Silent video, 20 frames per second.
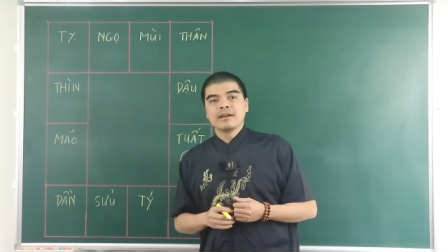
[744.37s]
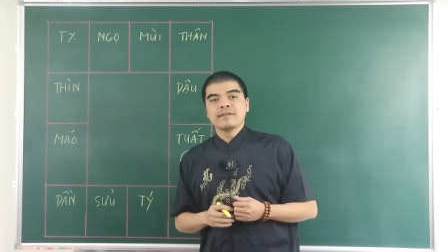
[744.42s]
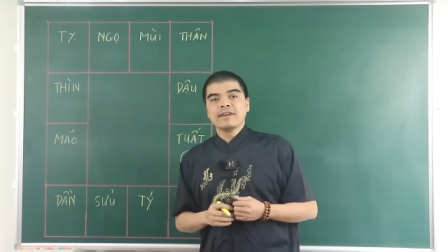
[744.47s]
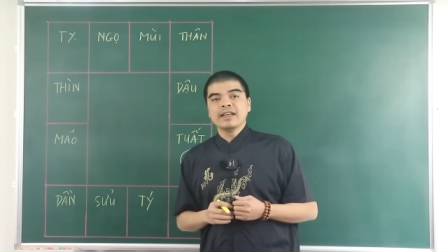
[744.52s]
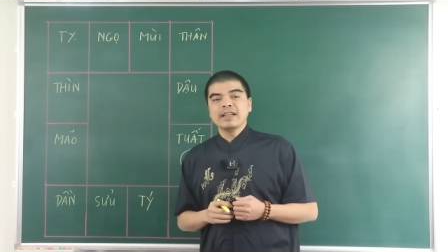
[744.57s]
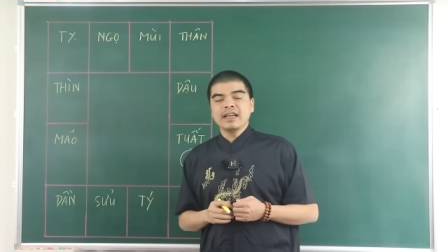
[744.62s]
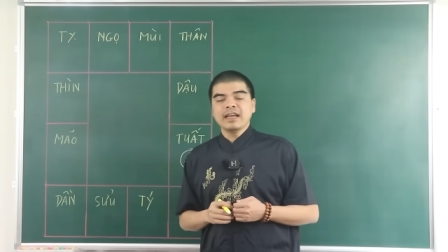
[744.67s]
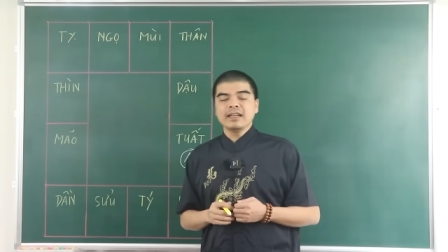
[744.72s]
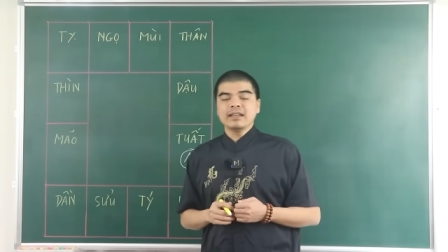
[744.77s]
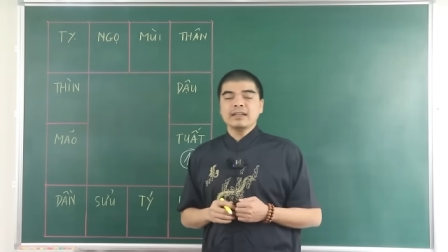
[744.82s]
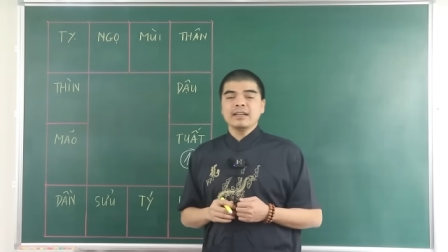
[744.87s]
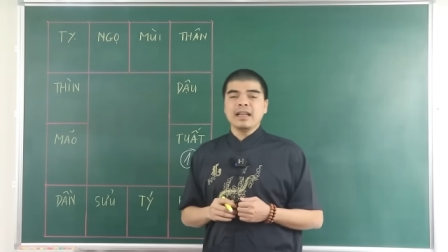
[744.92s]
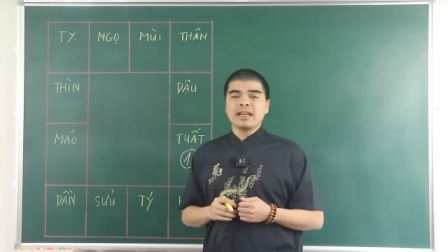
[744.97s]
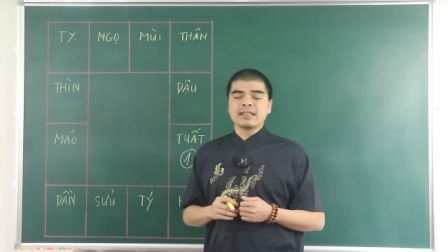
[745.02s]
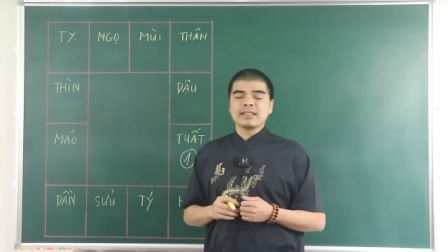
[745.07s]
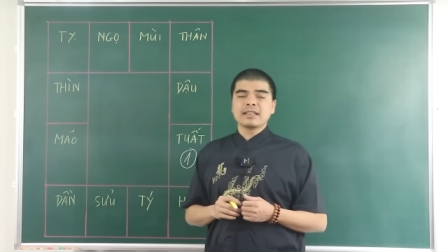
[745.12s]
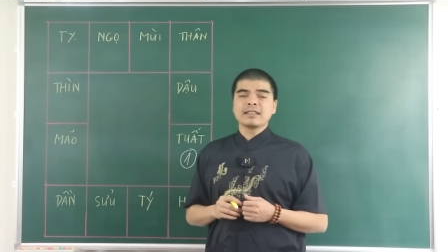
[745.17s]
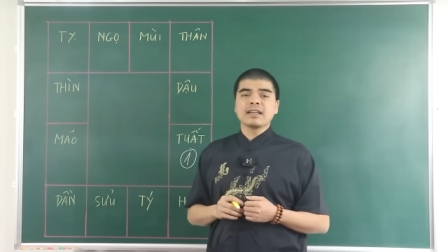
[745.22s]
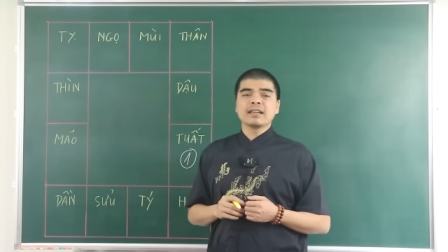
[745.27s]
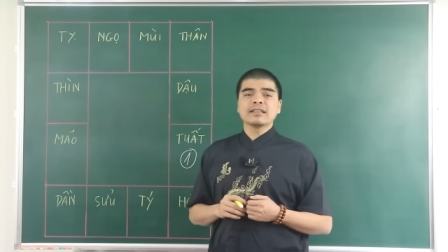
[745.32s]
Vậy nên
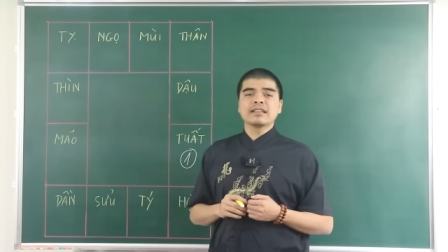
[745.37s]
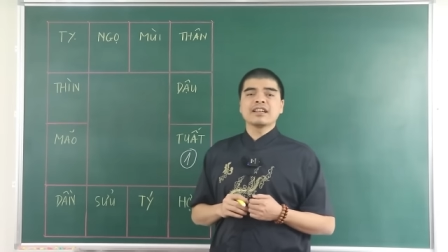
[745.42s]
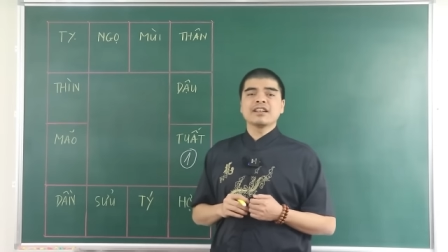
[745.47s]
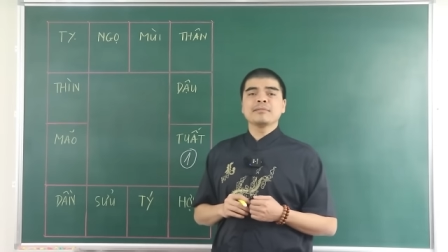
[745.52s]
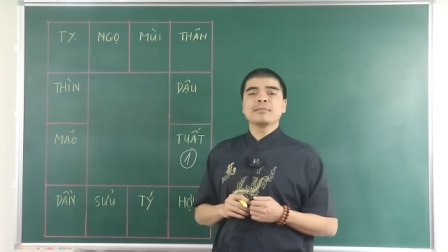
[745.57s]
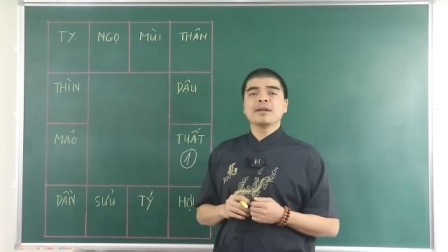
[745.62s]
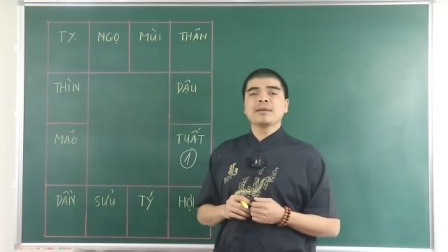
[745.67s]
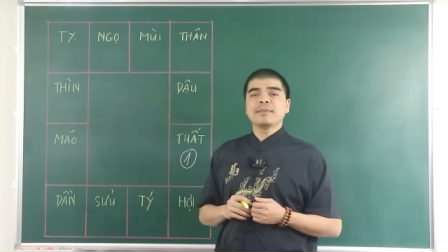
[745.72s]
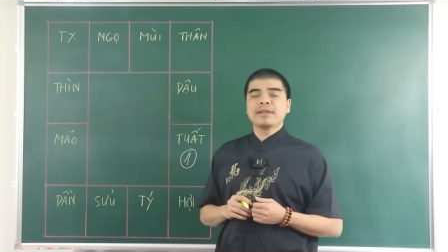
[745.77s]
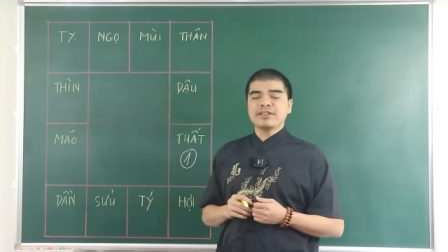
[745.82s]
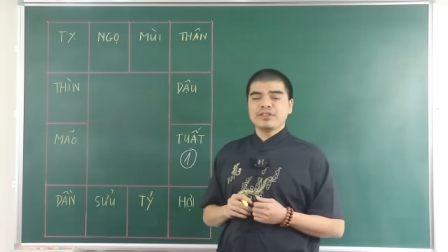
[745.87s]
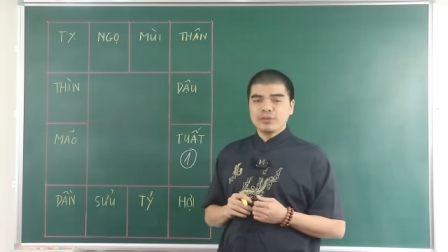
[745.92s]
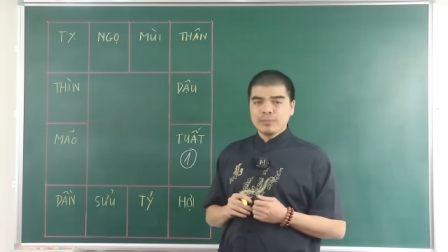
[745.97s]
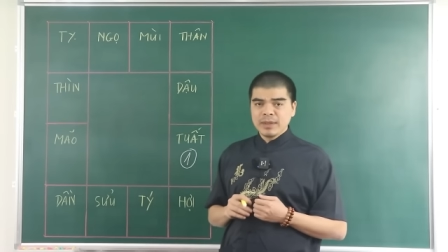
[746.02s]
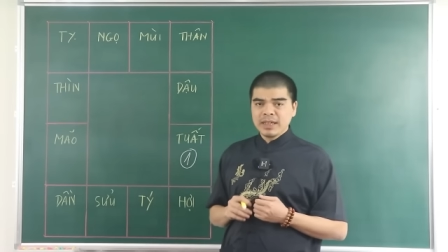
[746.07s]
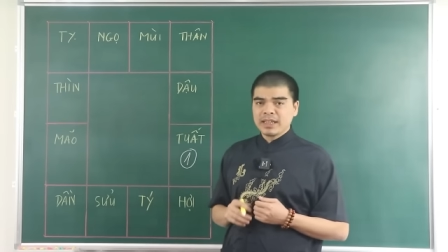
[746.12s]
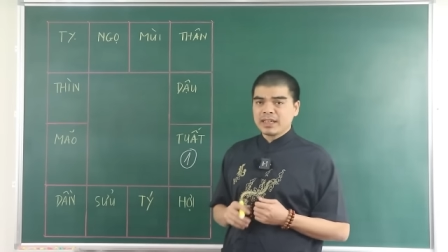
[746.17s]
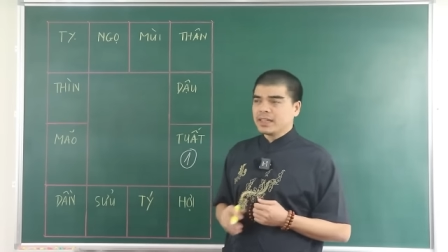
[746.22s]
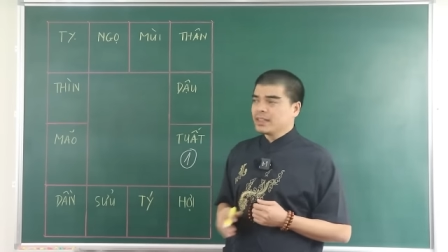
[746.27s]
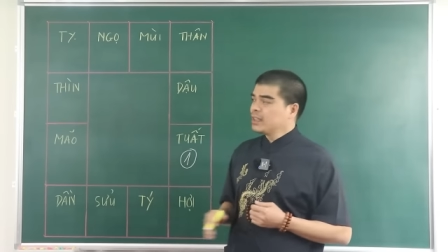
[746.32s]
để gia tăng thêm cái may mắn cho
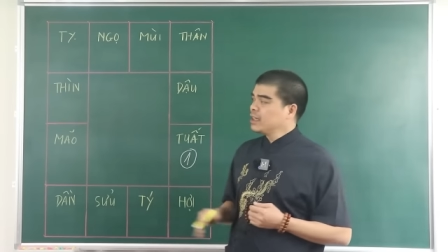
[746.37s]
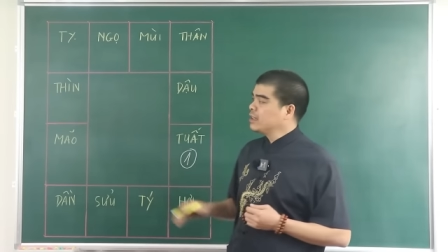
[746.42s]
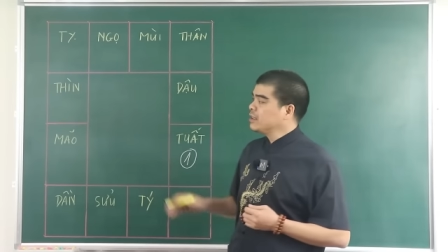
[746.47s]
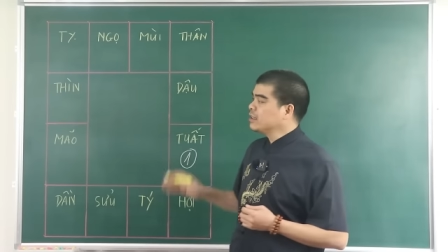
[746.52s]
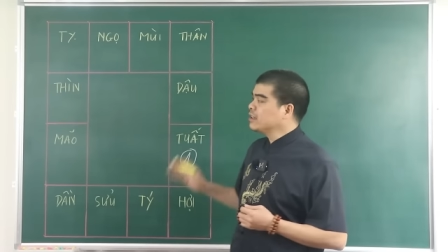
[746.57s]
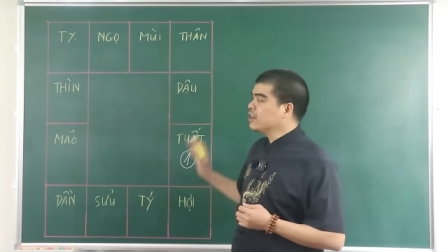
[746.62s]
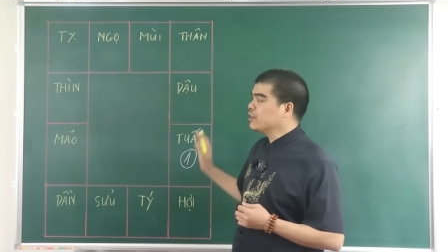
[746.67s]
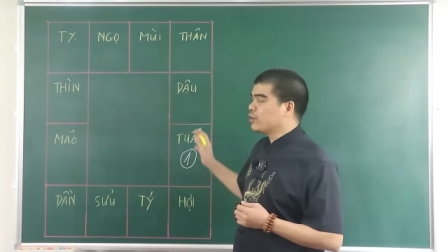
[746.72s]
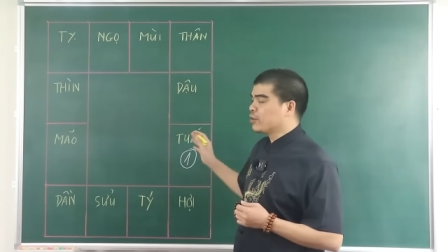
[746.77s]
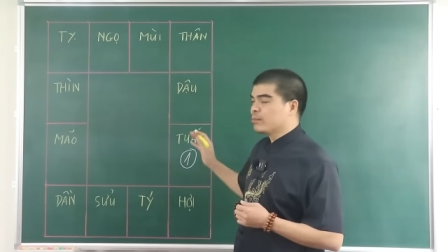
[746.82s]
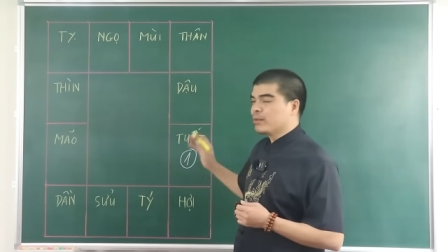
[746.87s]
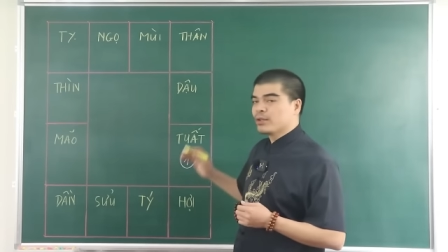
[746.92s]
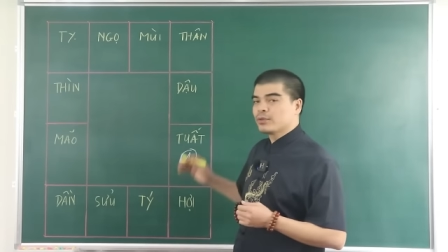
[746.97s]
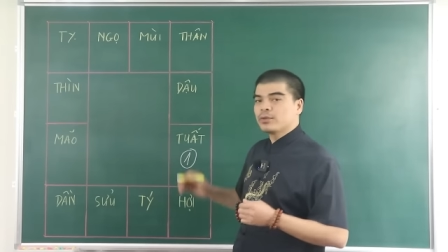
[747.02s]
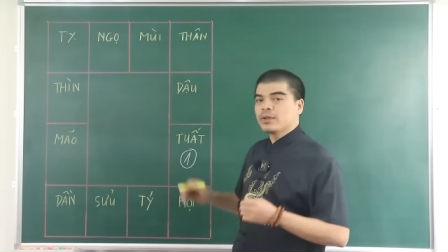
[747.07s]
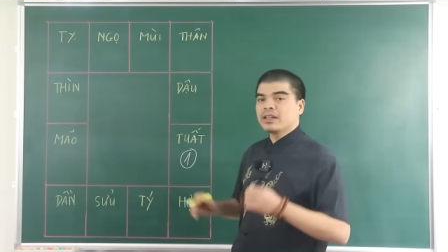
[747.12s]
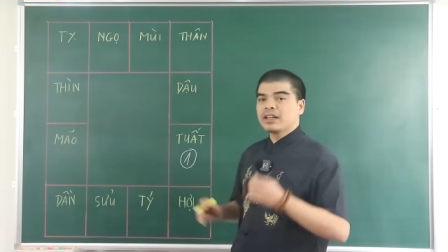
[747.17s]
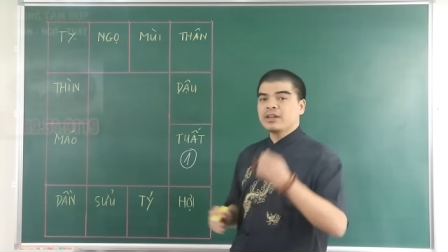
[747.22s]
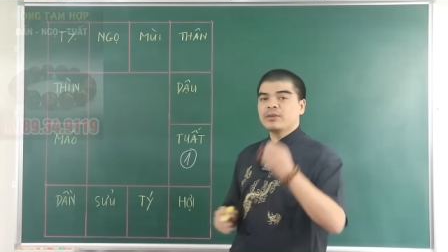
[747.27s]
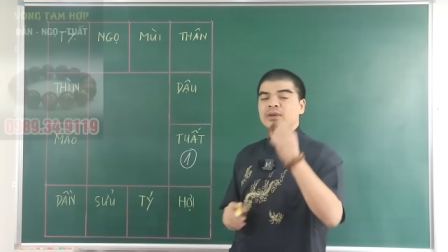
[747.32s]
mình ấy, thì những người tuổi Mậu
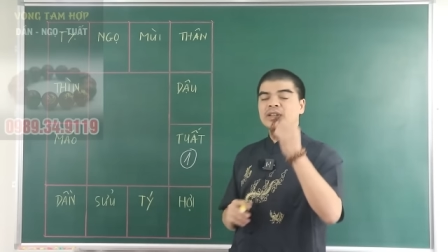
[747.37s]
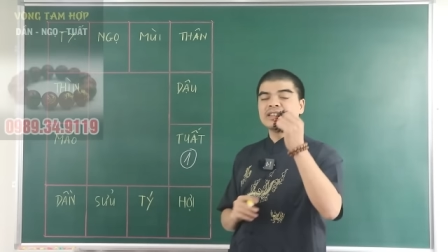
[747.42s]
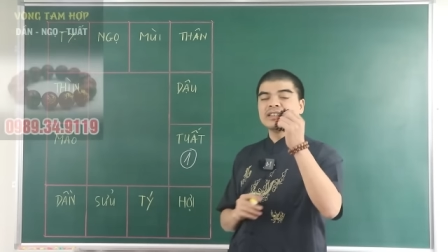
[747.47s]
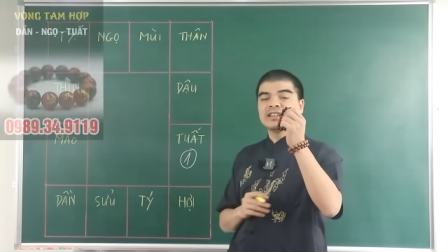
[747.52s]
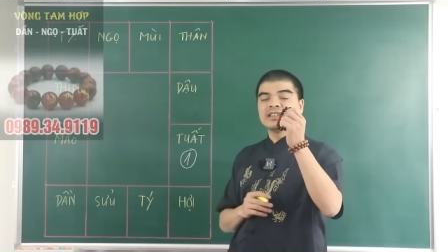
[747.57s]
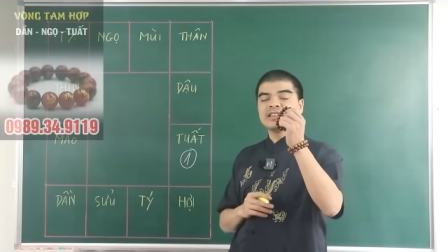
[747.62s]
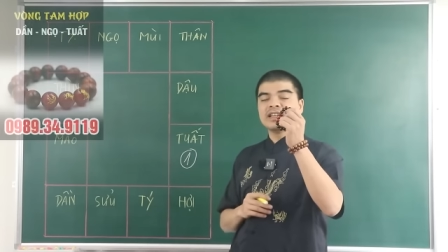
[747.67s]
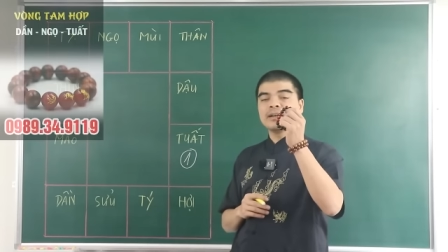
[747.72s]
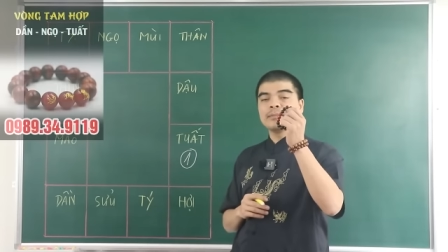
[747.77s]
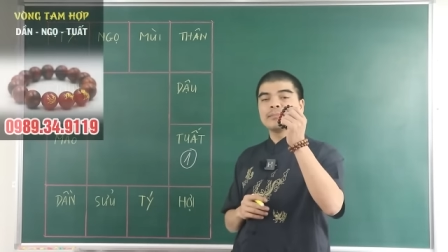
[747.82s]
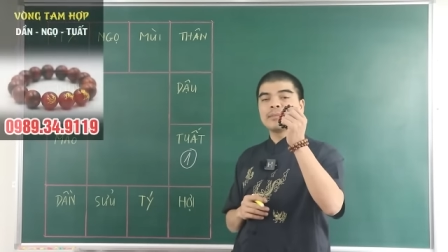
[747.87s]
Tuất hãy luôn nhớ nhé,